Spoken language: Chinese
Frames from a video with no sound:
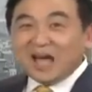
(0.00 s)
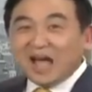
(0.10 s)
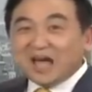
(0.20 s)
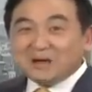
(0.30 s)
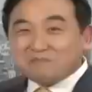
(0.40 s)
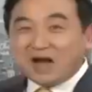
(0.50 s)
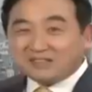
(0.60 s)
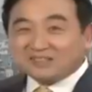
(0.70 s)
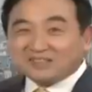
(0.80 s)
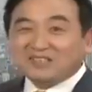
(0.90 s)
挨板
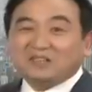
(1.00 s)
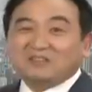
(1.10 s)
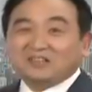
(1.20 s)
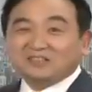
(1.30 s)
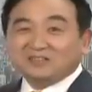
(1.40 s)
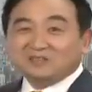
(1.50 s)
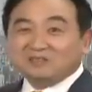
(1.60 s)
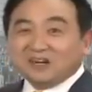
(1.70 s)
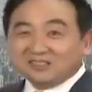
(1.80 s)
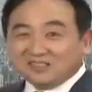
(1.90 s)
子的地方，
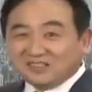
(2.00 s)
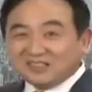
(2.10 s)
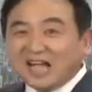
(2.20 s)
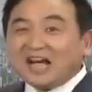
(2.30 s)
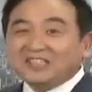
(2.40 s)
往死了打。